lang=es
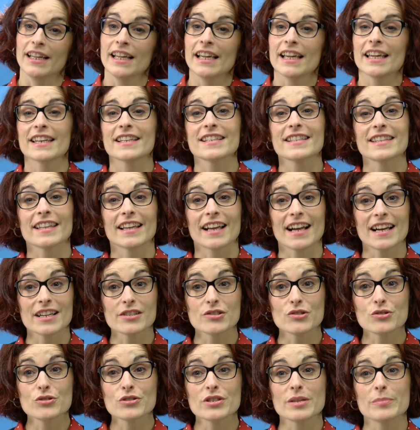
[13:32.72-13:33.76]
En este
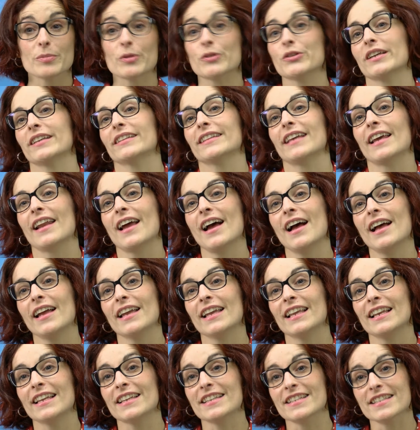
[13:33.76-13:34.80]
caso se proyectará
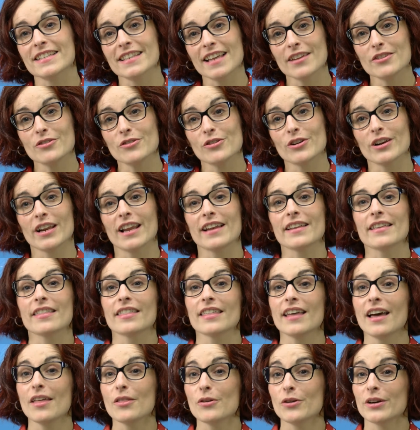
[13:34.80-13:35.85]
el ensayo
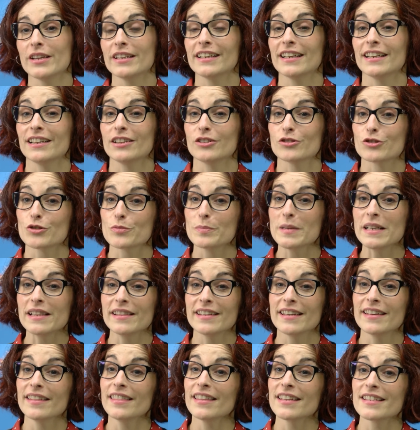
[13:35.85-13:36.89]
realizado en el
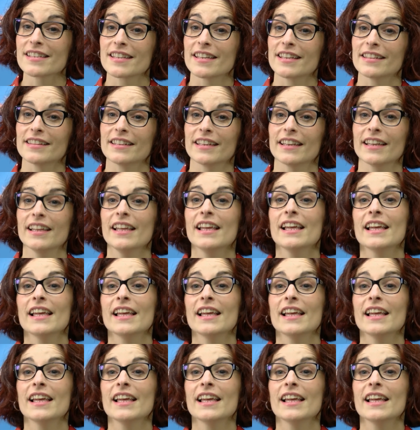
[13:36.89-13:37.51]
2017,